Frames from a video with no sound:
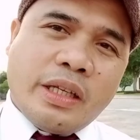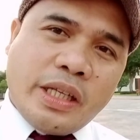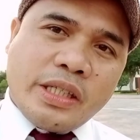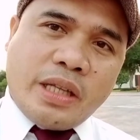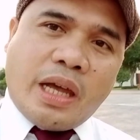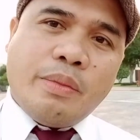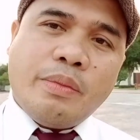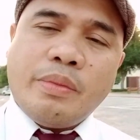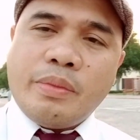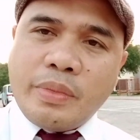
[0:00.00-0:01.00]
this
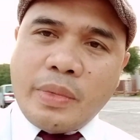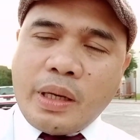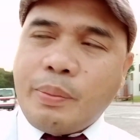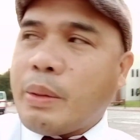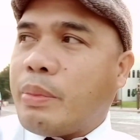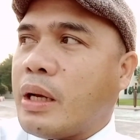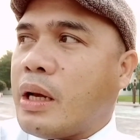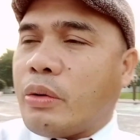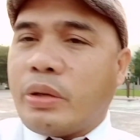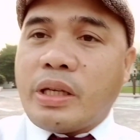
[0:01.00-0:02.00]
time nakapag vlog
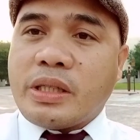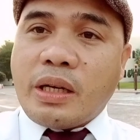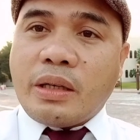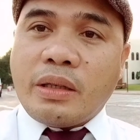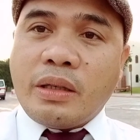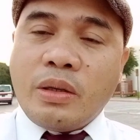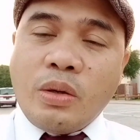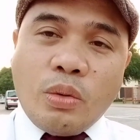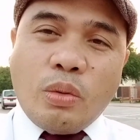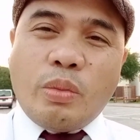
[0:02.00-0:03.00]
ako na isang
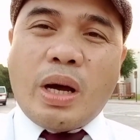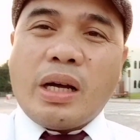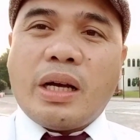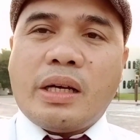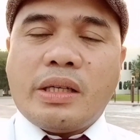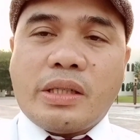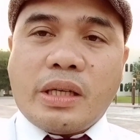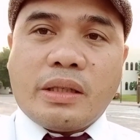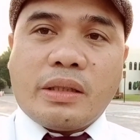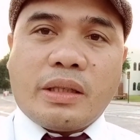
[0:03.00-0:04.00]
umaga
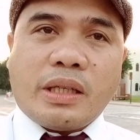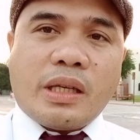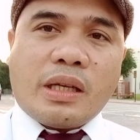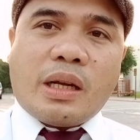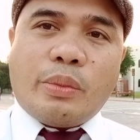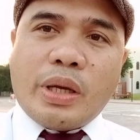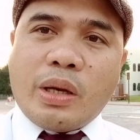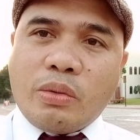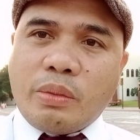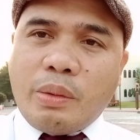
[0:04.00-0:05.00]
isang kasi
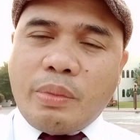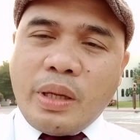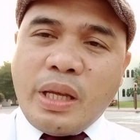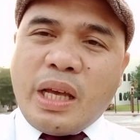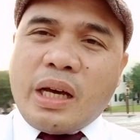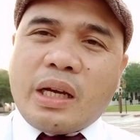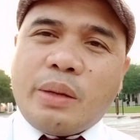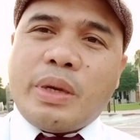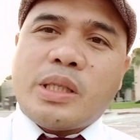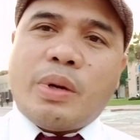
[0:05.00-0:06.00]
karamihan akong nag
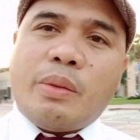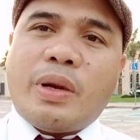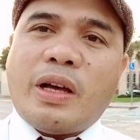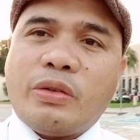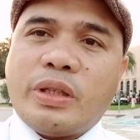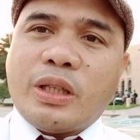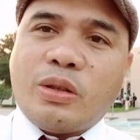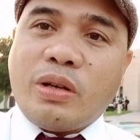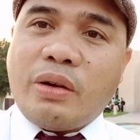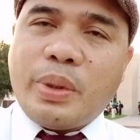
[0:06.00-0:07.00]
karamihan sa mga vlog ko
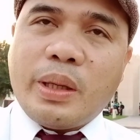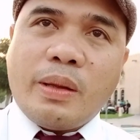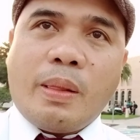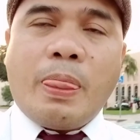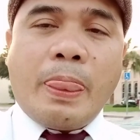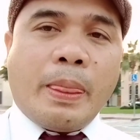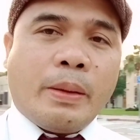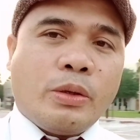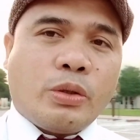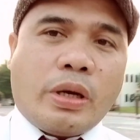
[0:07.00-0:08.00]
dito gabi
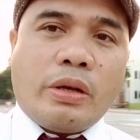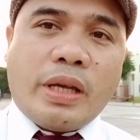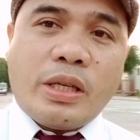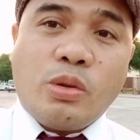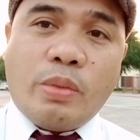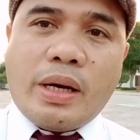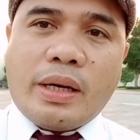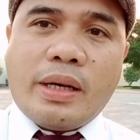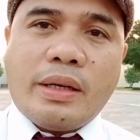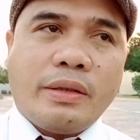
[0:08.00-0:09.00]
so ngayon guys
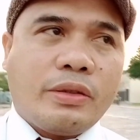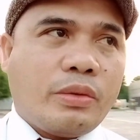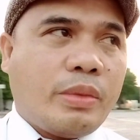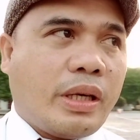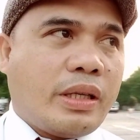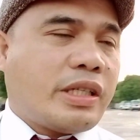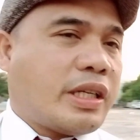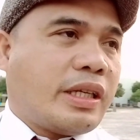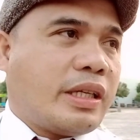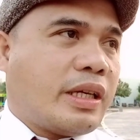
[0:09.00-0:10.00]
umaga so maganda
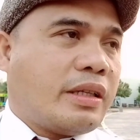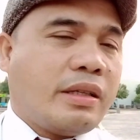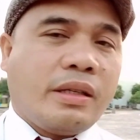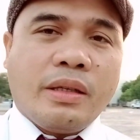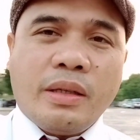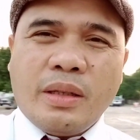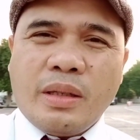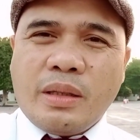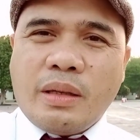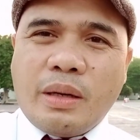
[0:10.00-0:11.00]
siya tingnan
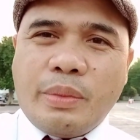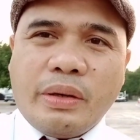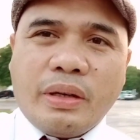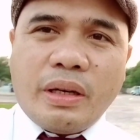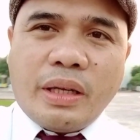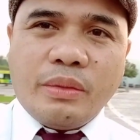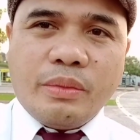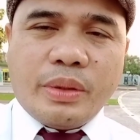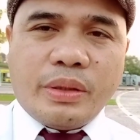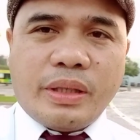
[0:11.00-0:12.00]
uh, very clean
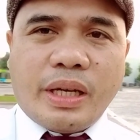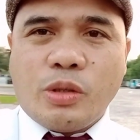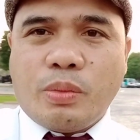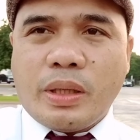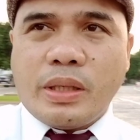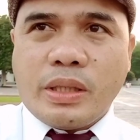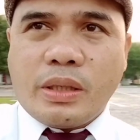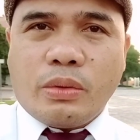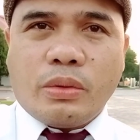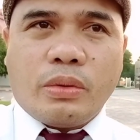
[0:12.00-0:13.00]
very nice
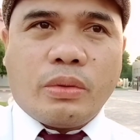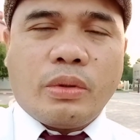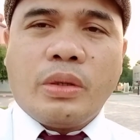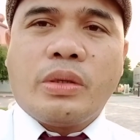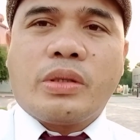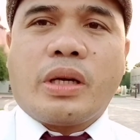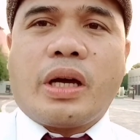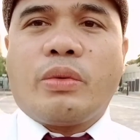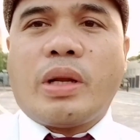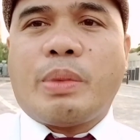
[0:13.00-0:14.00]
place so so
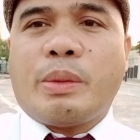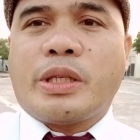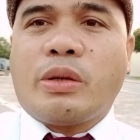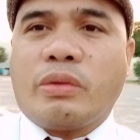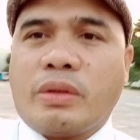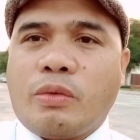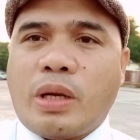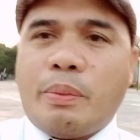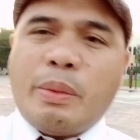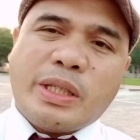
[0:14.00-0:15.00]
ngayon wala pa masyadong
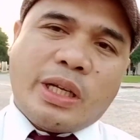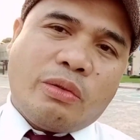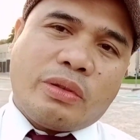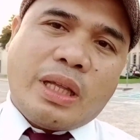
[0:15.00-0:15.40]
wala pa masyadong